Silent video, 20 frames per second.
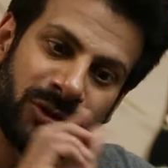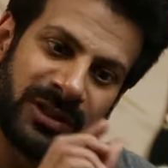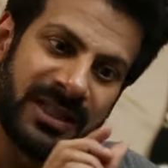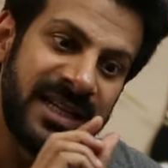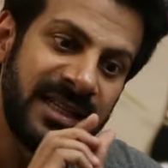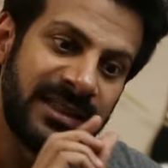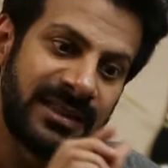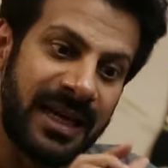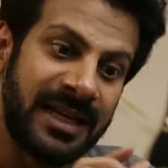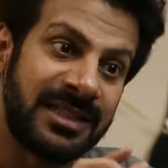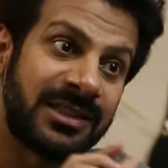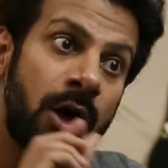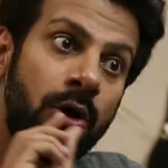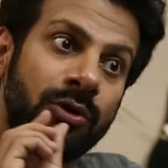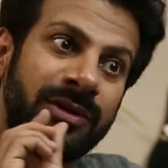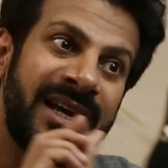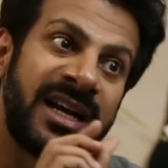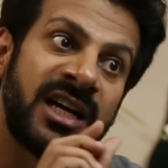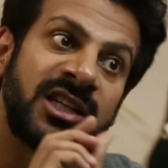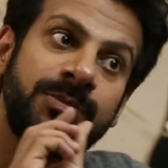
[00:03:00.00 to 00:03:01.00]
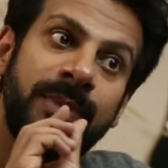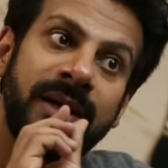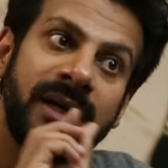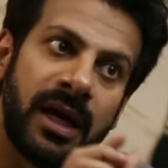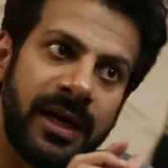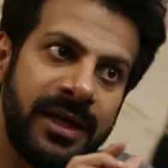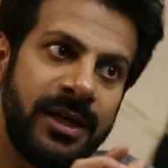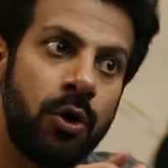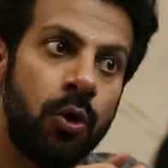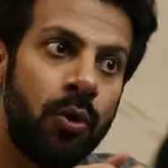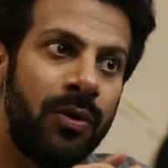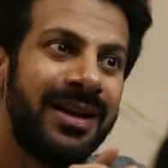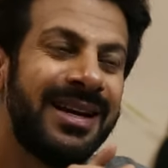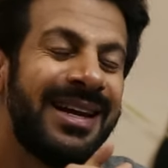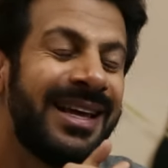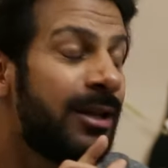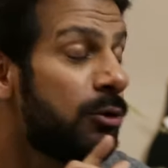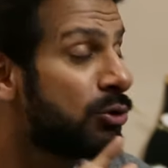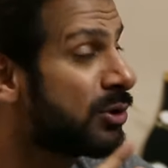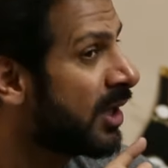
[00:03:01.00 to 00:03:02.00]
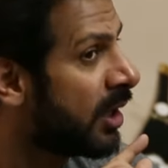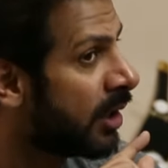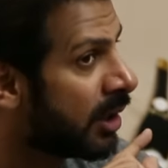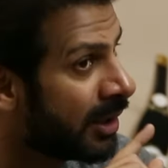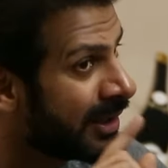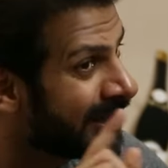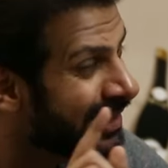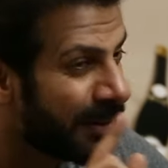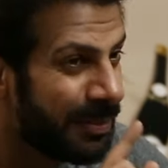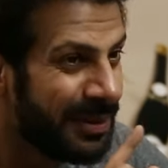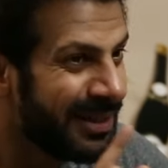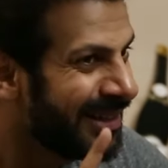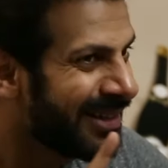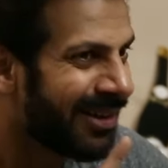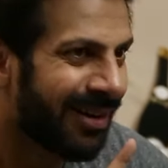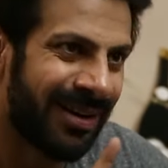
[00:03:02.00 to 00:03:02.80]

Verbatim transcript: उतने साइज का होता है एक हस्बैंड का ईगो लेकिन उसे हर्ट कभी नहीं